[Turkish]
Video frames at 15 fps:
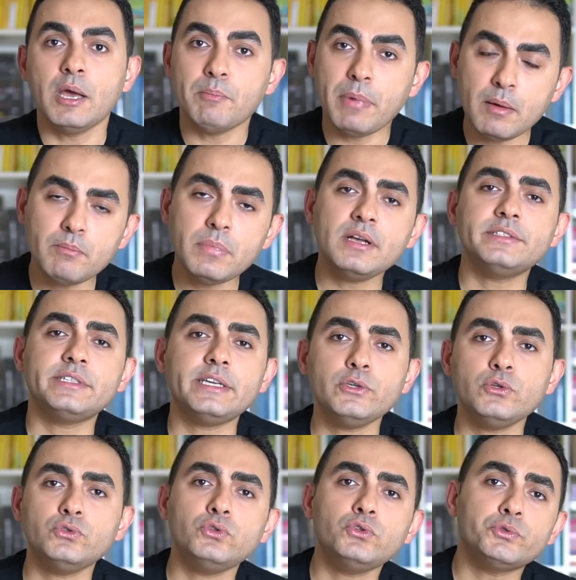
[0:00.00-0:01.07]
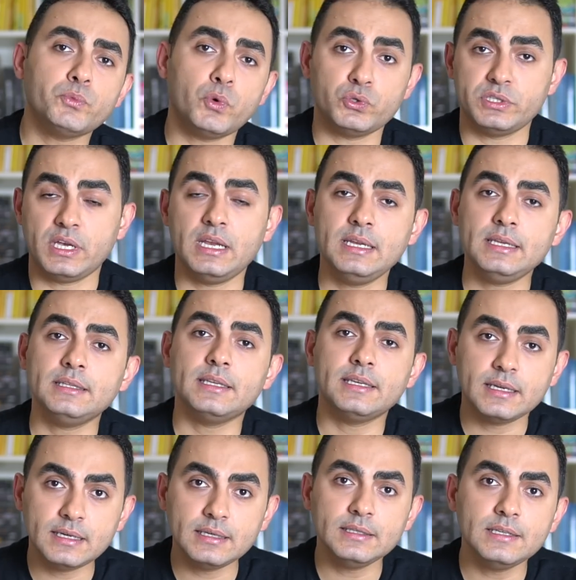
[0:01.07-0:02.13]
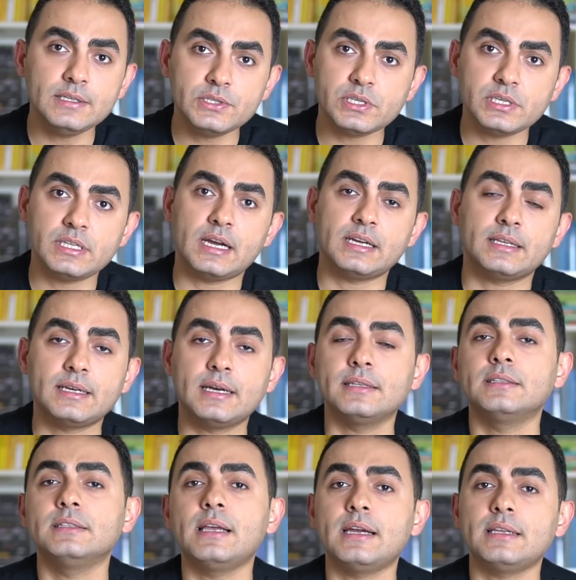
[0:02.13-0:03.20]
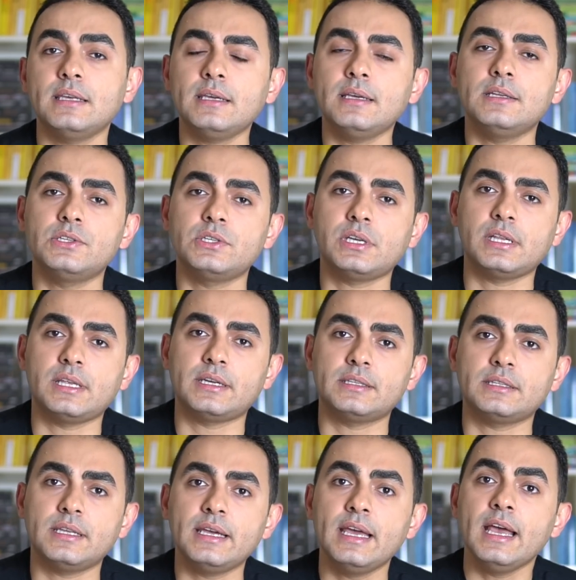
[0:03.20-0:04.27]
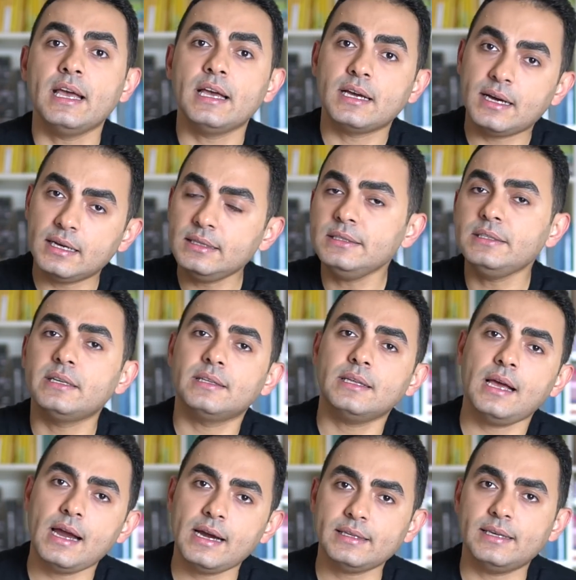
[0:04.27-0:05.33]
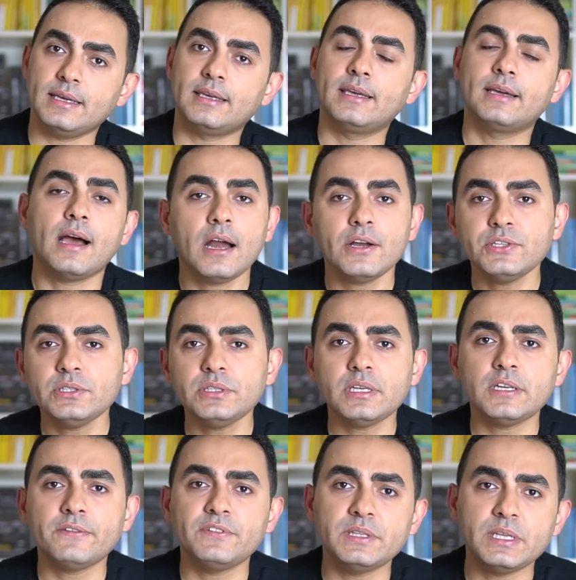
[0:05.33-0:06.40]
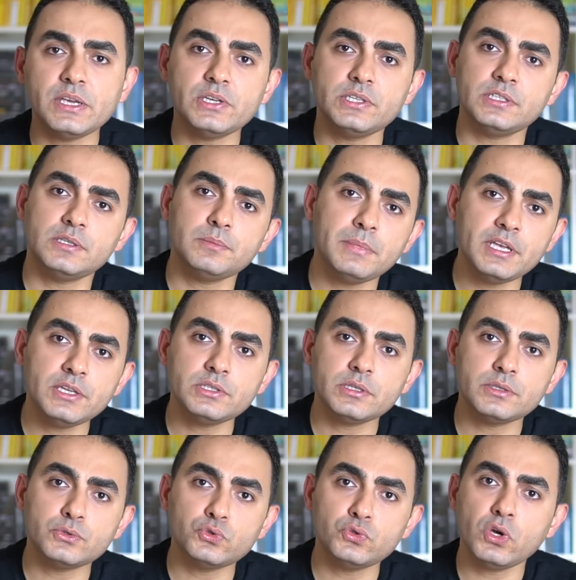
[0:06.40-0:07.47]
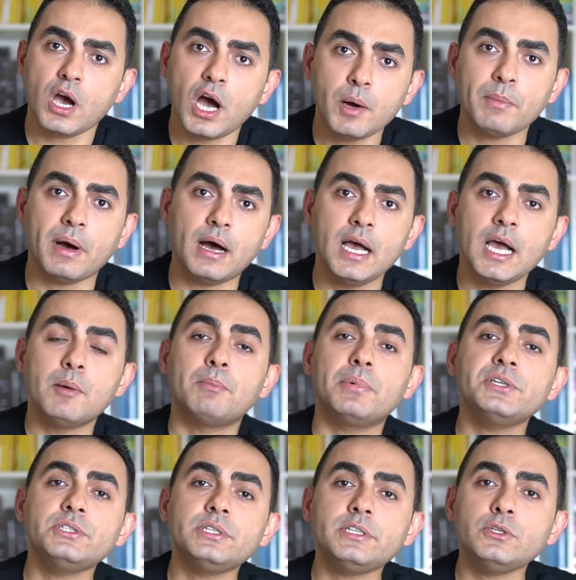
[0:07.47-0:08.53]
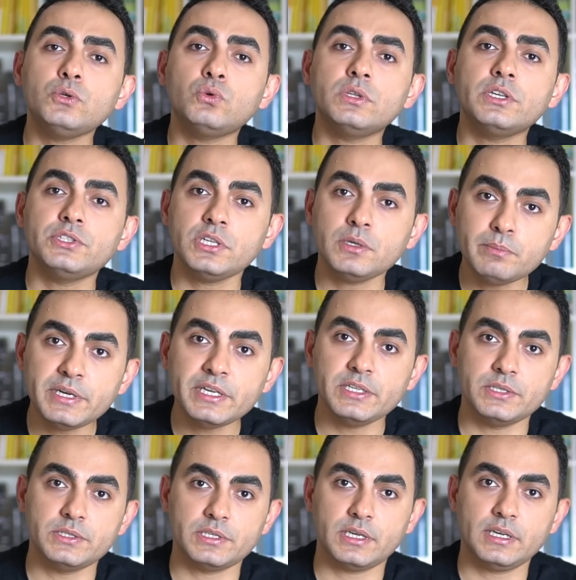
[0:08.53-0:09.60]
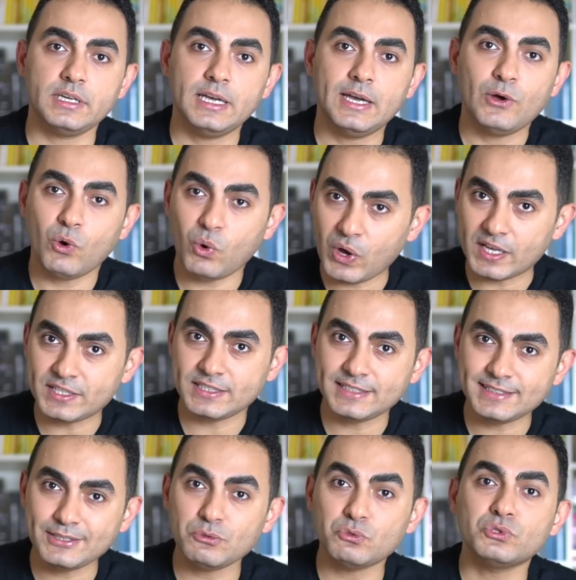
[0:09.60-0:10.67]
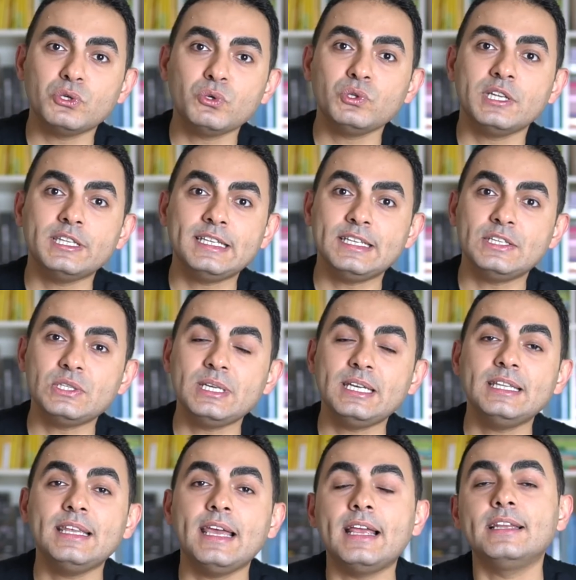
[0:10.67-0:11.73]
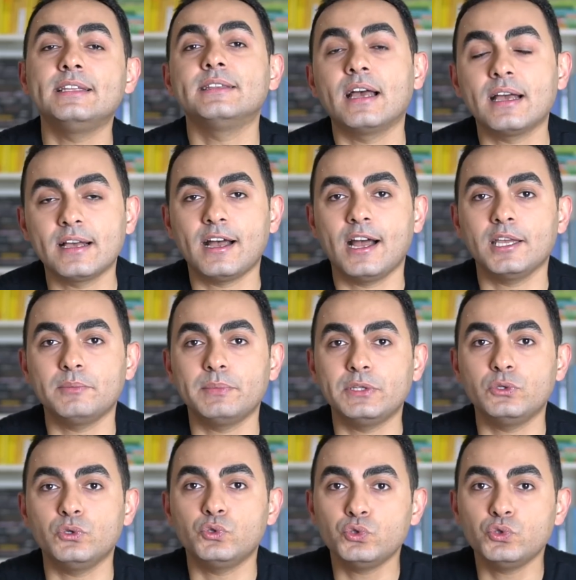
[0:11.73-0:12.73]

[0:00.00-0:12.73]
Ben bazen görüyorum özellikle yakın ilişkilerde, kadın erkek ilişkilerinde kadın ya da erkek karşı tarafı değiştirmeye çalışıyor ama başarıya ulaşamayınca o aslında güzel olan ilişkiyi de elinden kaybediyor.